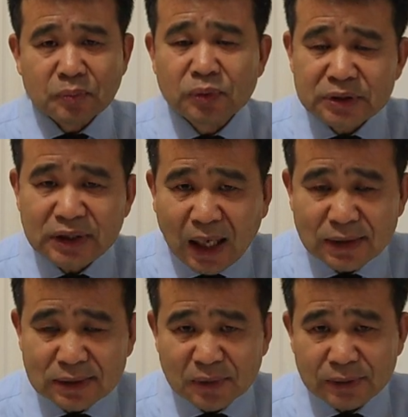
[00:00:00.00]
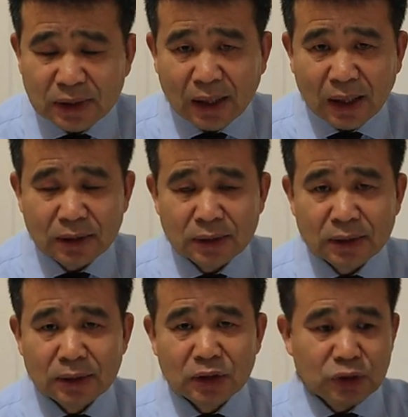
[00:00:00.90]
普世价值怎么回事儿呢？
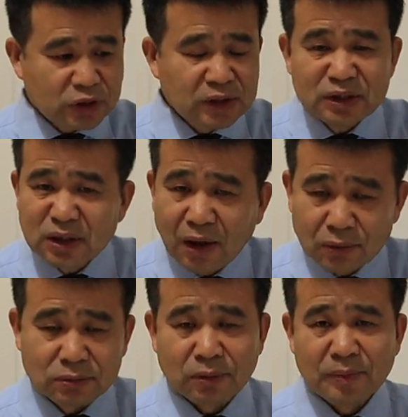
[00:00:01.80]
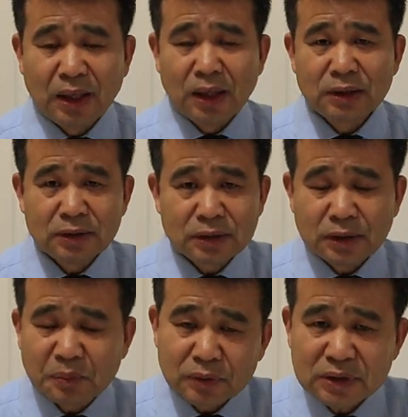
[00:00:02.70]
圣经告诉我们，
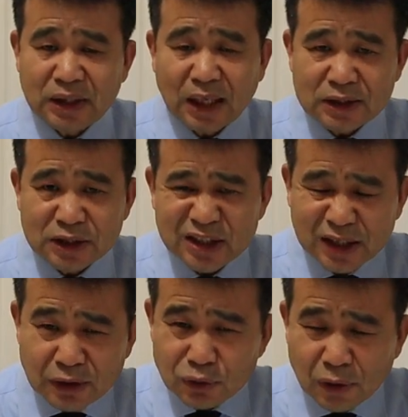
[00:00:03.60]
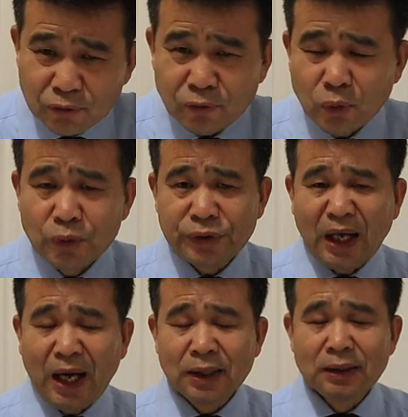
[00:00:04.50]
这个普世价值神所赋予
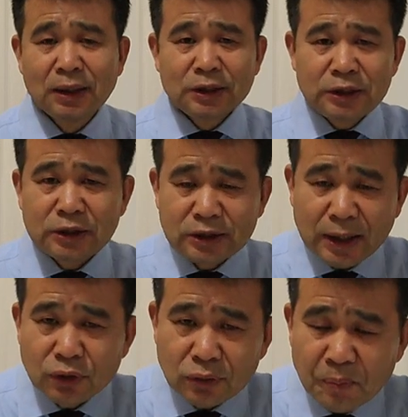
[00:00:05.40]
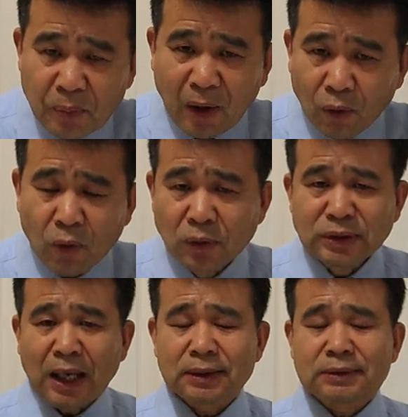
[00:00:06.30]
的，是神所保
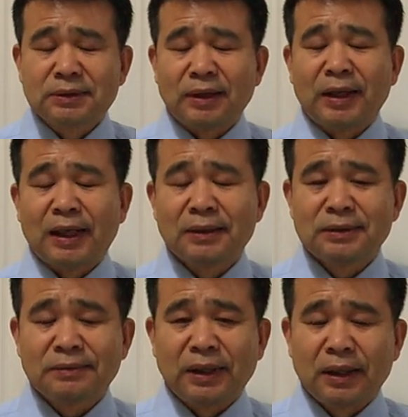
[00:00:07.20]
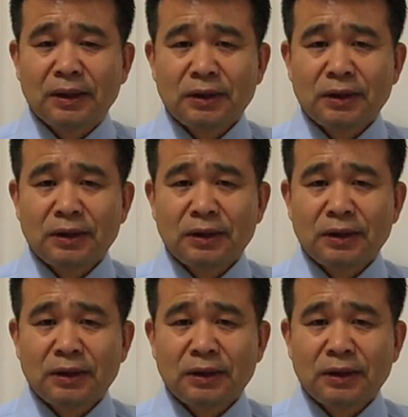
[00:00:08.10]
护的，对吧？对不对？